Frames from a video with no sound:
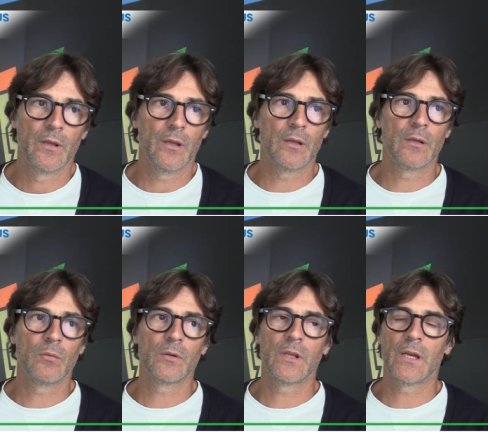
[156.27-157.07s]
e
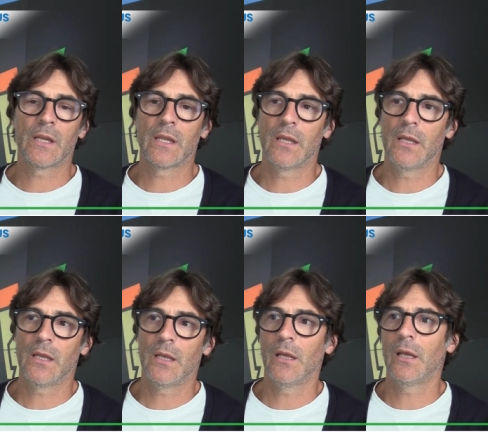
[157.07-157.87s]
devo dire
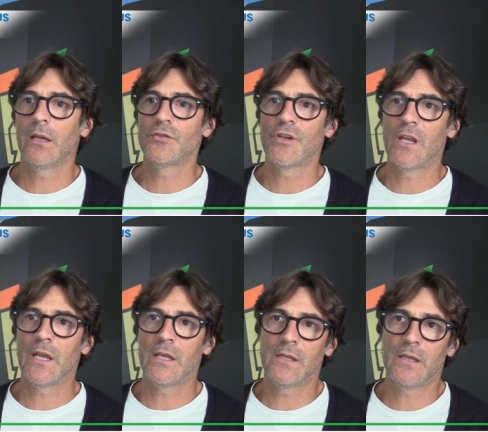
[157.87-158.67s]
che
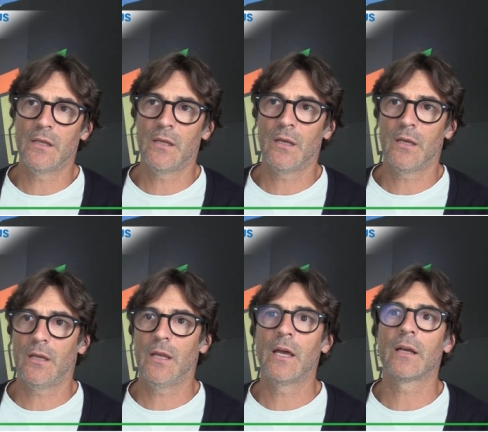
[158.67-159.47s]
Jay
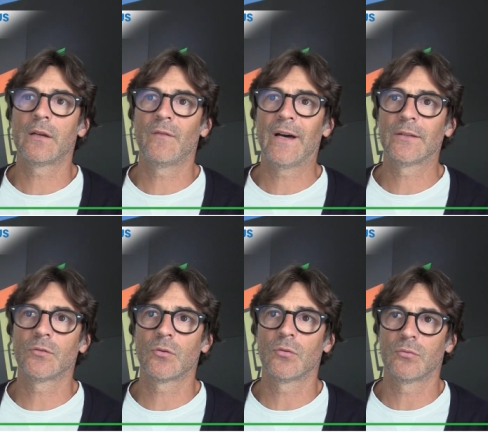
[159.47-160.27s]
è
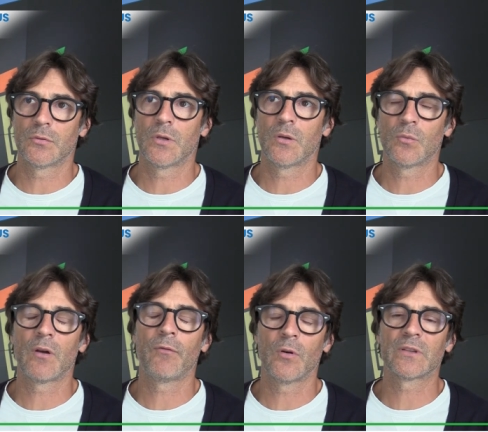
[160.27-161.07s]
arrivato con
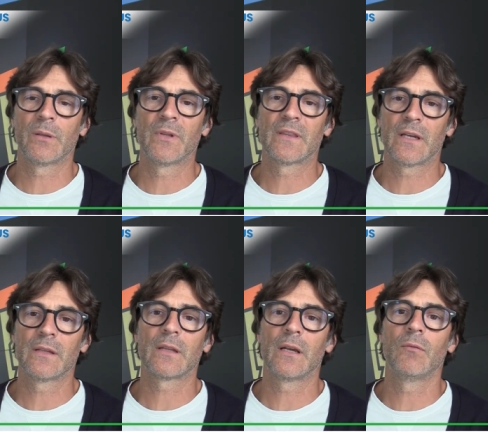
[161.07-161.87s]
una forte
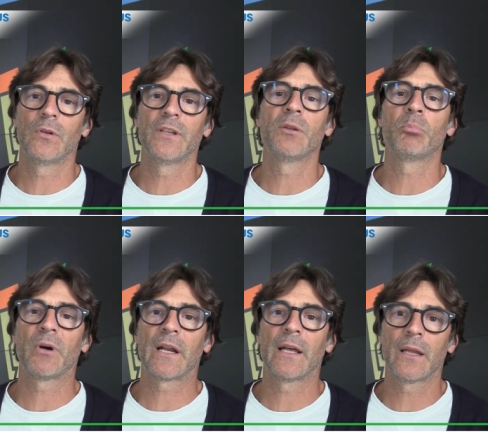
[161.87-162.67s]
mentalità, la voglia di
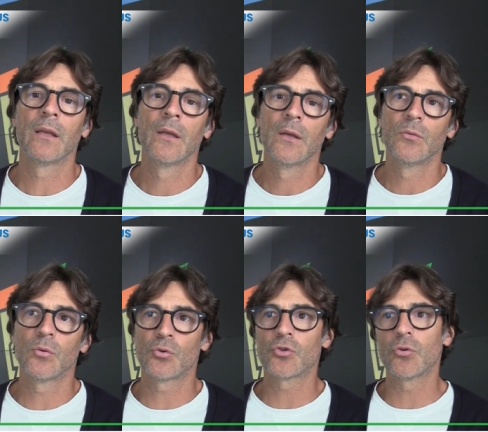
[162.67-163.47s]
imparare
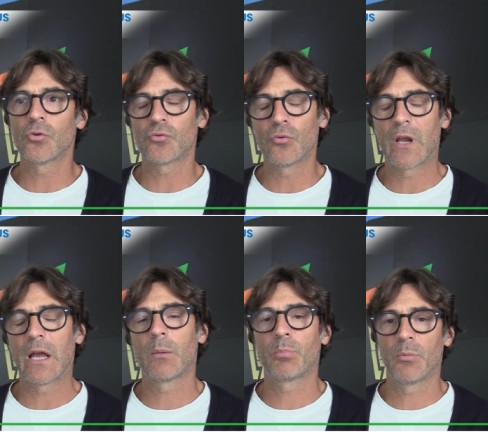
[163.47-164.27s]
non solo sul
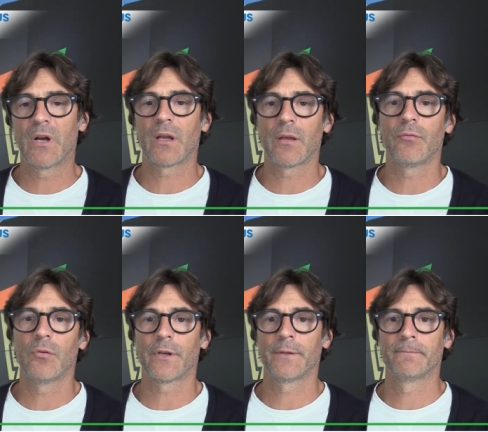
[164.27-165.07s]
campo ma anche fuori.